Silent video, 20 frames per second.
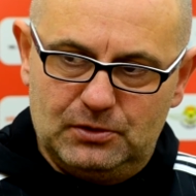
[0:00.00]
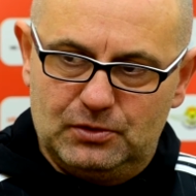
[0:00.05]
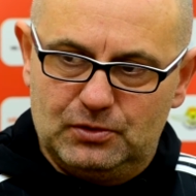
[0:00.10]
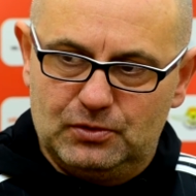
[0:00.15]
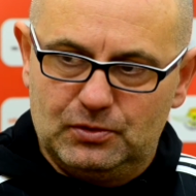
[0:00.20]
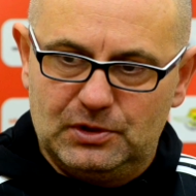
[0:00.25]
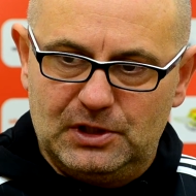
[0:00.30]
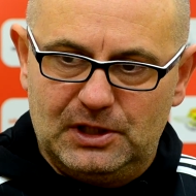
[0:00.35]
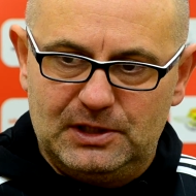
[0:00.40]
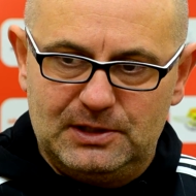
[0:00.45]

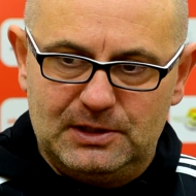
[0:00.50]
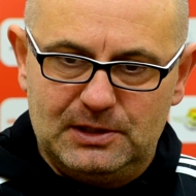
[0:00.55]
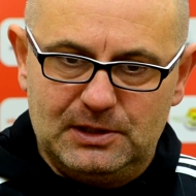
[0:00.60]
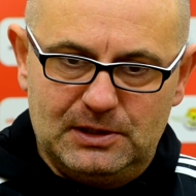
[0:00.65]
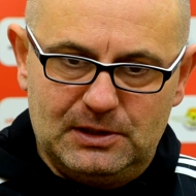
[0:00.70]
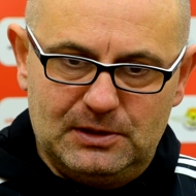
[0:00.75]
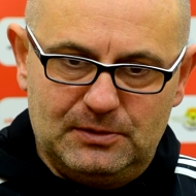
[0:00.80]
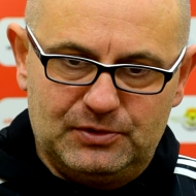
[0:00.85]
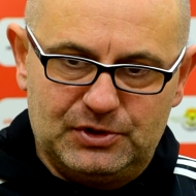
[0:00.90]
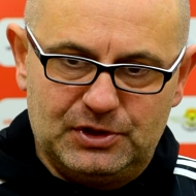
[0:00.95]
tutaj
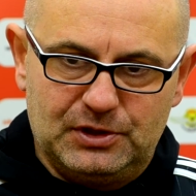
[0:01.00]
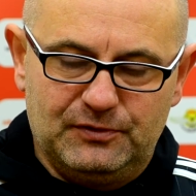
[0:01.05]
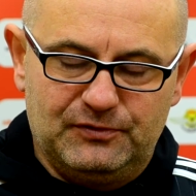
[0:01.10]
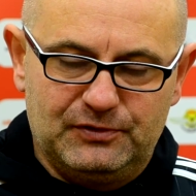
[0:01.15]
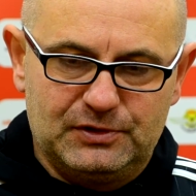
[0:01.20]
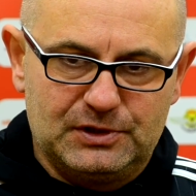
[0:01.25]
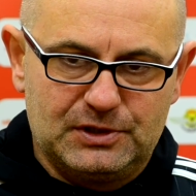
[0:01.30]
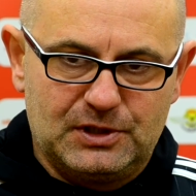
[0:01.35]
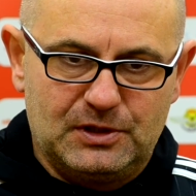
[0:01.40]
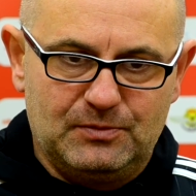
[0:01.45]
przede
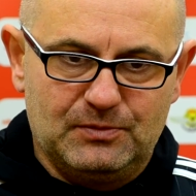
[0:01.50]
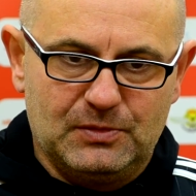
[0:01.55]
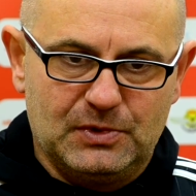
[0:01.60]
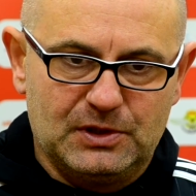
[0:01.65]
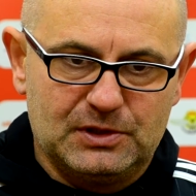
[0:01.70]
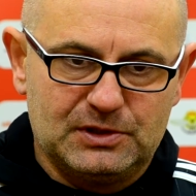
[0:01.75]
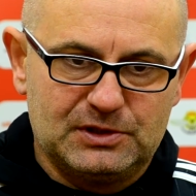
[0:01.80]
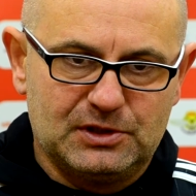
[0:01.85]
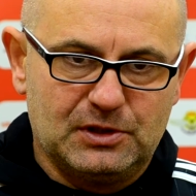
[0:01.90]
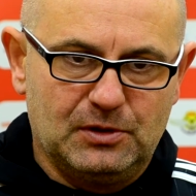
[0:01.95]
wszystkim
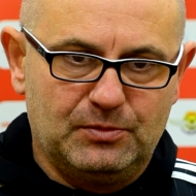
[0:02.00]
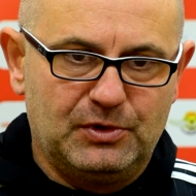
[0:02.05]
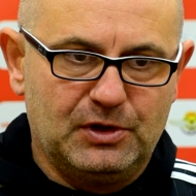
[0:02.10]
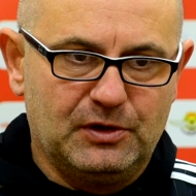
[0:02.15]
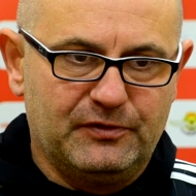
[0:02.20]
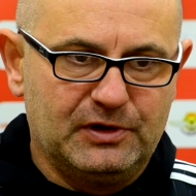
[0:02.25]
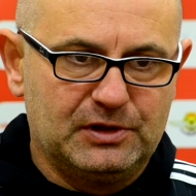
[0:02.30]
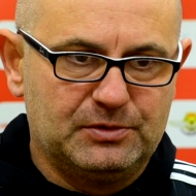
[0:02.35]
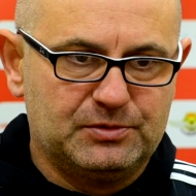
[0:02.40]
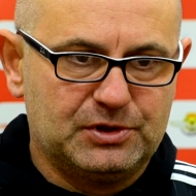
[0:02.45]

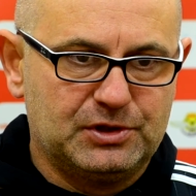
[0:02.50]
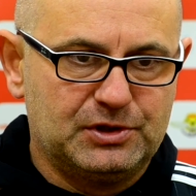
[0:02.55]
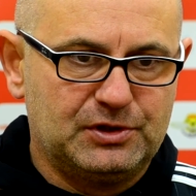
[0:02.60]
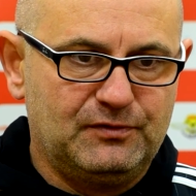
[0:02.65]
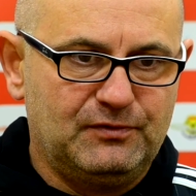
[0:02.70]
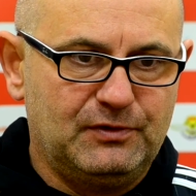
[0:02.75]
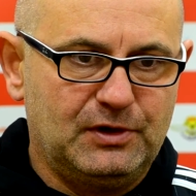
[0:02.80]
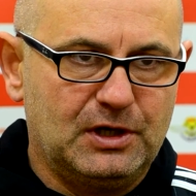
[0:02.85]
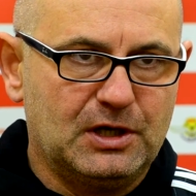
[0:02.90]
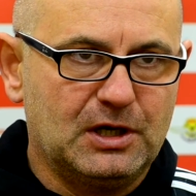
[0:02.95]
zdominować
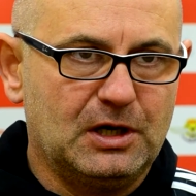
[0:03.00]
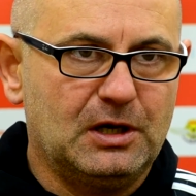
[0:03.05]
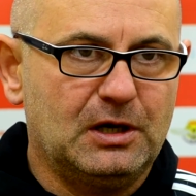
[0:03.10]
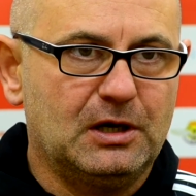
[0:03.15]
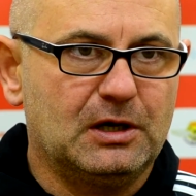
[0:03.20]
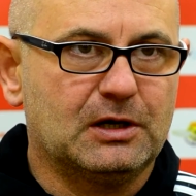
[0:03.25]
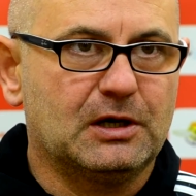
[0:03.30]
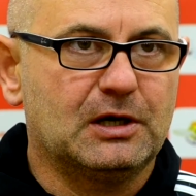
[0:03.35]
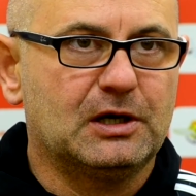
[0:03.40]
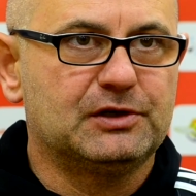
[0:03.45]

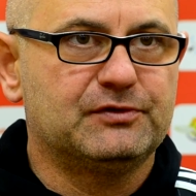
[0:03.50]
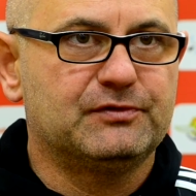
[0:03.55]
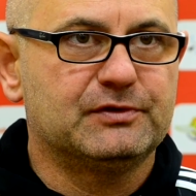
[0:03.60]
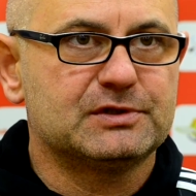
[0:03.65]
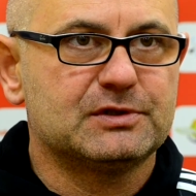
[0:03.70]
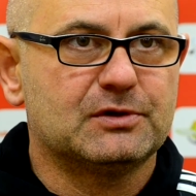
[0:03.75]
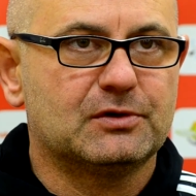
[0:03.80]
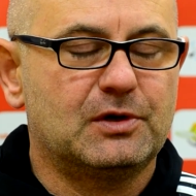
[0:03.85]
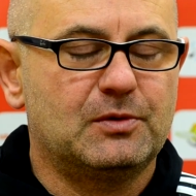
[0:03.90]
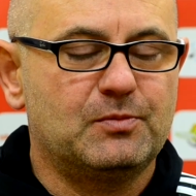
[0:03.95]
przeciwnika, grać
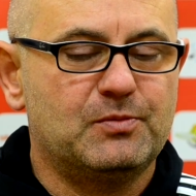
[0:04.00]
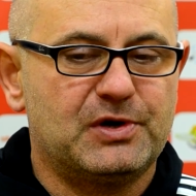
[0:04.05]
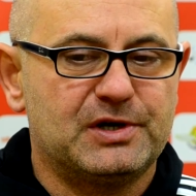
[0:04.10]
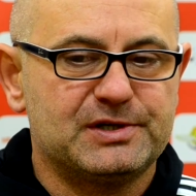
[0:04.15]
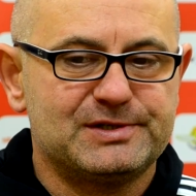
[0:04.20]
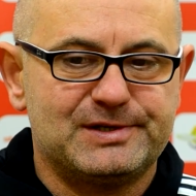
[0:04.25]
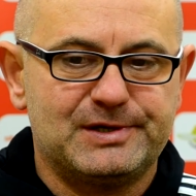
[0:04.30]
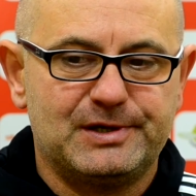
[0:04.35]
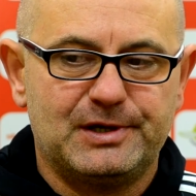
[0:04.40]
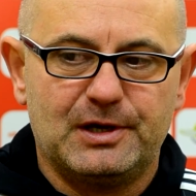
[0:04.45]
wysokim
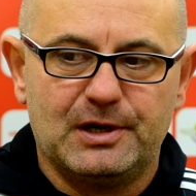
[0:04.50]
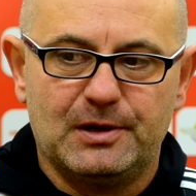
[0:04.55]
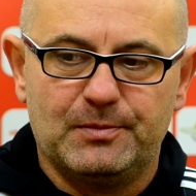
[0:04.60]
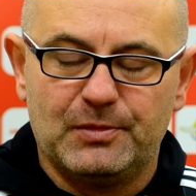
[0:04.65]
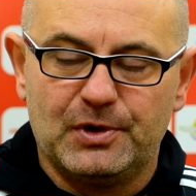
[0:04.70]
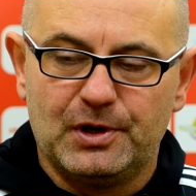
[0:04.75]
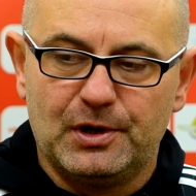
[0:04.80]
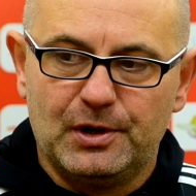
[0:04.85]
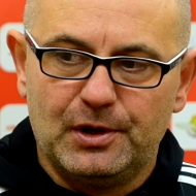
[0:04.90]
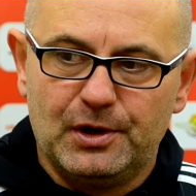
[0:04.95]
pressingiem,
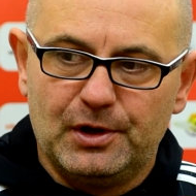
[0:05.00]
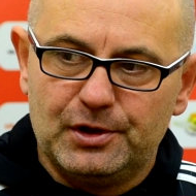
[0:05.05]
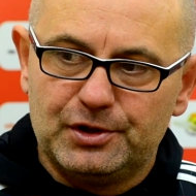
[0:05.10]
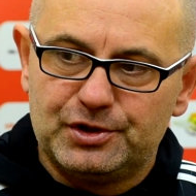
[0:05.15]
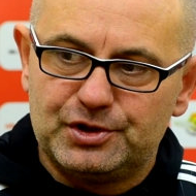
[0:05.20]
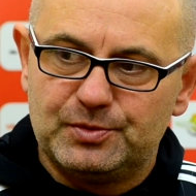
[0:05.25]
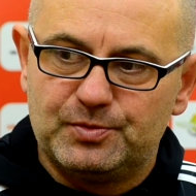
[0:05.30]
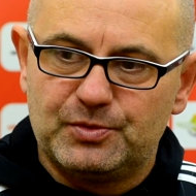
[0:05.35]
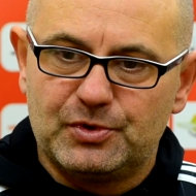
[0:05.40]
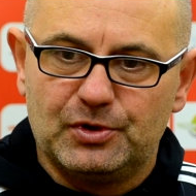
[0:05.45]

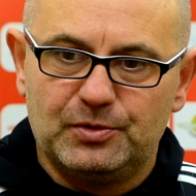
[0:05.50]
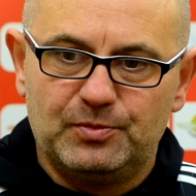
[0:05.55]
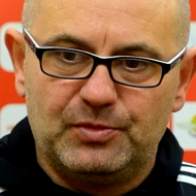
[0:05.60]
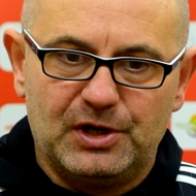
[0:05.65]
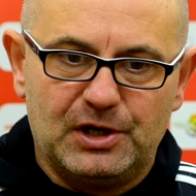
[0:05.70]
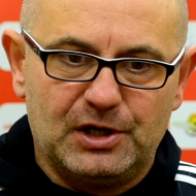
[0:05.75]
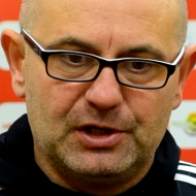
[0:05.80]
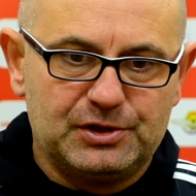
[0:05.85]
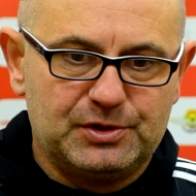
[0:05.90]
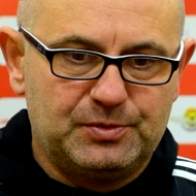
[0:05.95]
szybko
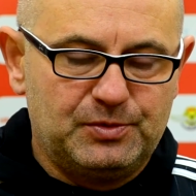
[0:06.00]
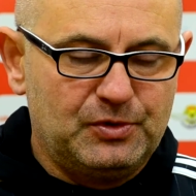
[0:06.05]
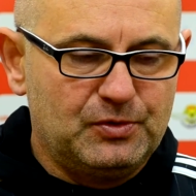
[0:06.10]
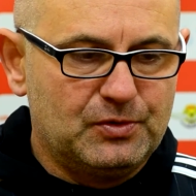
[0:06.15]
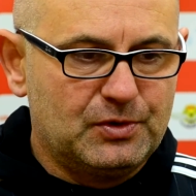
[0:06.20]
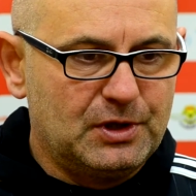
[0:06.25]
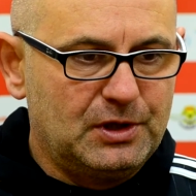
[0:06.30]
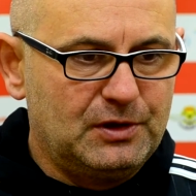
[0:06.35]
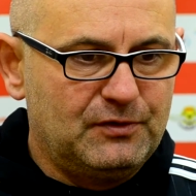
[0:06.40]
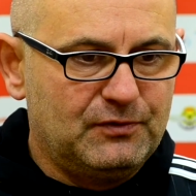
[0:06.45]
odbierać
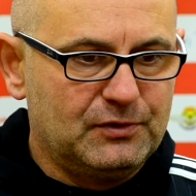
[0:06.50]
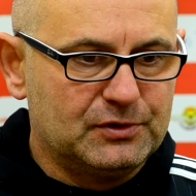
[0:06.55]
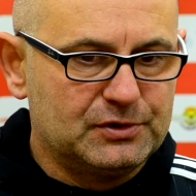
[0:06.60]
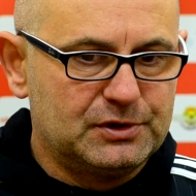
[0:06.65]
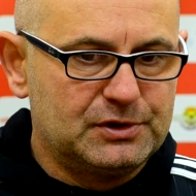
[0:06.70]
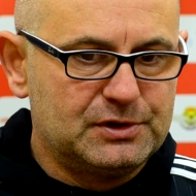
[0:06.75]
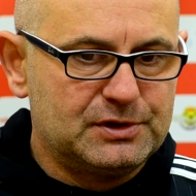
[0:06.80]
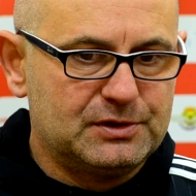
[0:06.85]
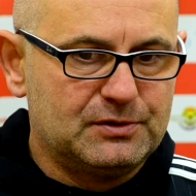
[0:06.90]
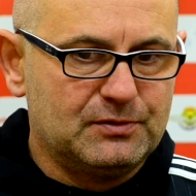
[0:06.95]
piłkę i
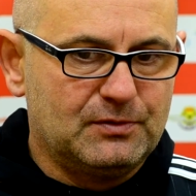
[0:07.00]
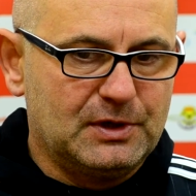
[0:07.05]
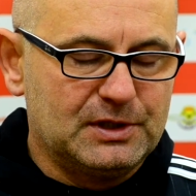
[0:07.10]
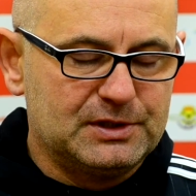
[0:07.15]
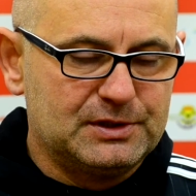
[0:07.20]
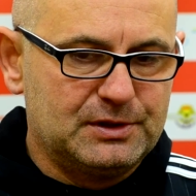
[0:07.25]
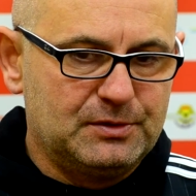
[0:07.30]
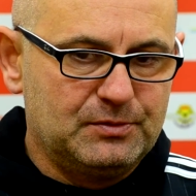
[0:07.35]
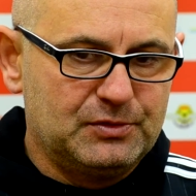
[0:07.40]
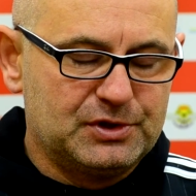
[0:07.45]
tworzyć
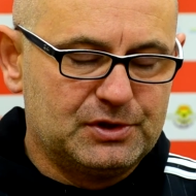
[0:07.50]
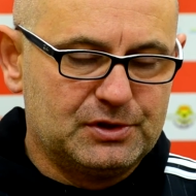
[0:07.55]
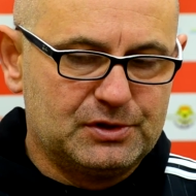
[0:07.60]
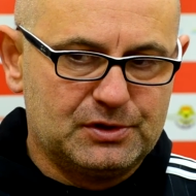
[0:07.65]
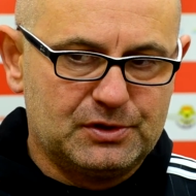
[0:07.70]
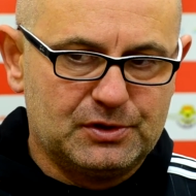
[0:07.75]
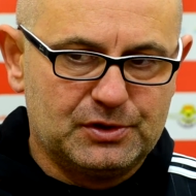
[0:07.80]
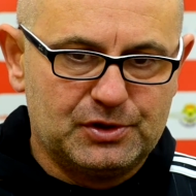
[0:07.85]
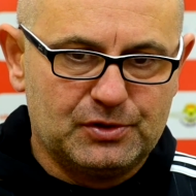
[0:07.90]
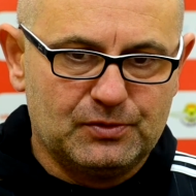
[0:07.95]
sytuację. Myślę, że
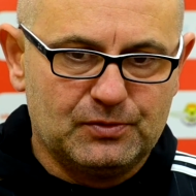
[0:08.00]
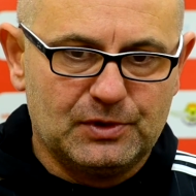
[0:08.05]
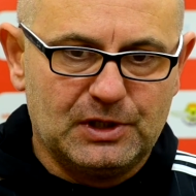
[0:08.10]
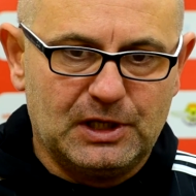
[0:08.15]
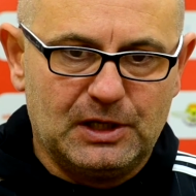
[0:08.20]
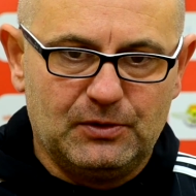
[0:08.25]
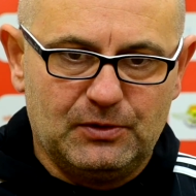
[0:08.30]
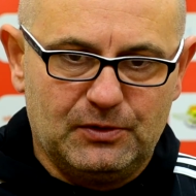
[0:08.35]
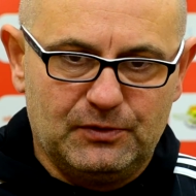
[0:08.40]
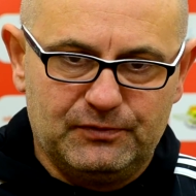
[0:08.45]
to się
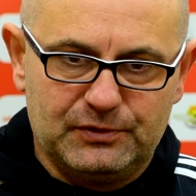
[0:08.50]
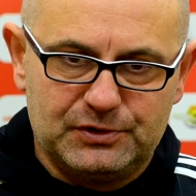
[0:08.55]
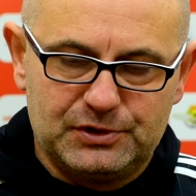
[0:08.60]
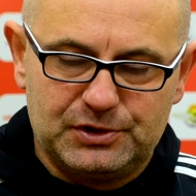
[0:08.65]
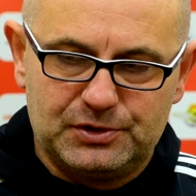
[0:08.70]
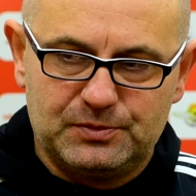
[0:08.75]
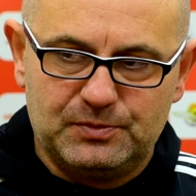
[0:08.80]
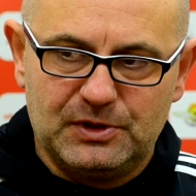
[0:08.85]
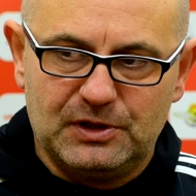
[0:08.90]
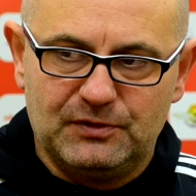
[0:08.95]
udało,
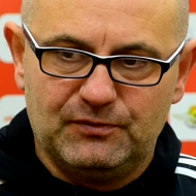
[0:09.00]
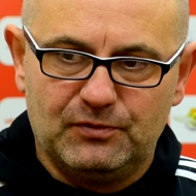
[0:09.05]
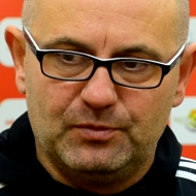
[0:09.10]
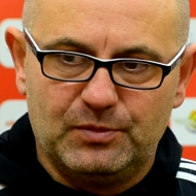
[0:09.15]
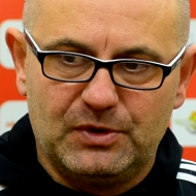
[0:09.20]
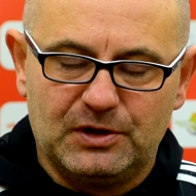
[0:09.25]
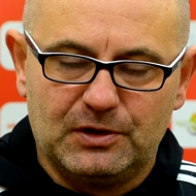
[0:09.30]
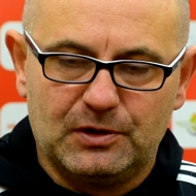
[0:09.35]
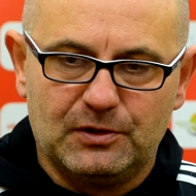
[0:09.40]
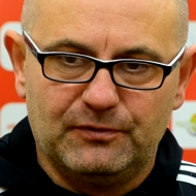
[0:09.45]
wyszliśmy na
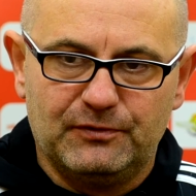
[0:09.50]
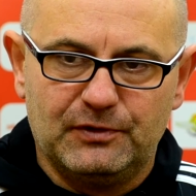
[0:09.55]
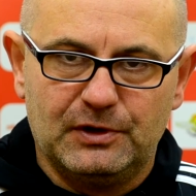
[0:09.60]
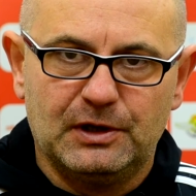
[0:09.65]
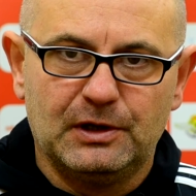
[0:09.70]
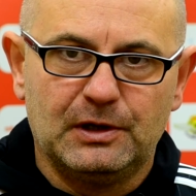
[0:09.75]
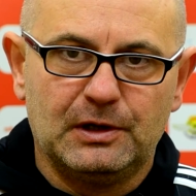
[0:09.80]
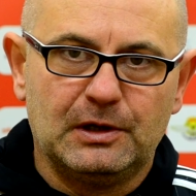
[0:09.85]
dwubrankowe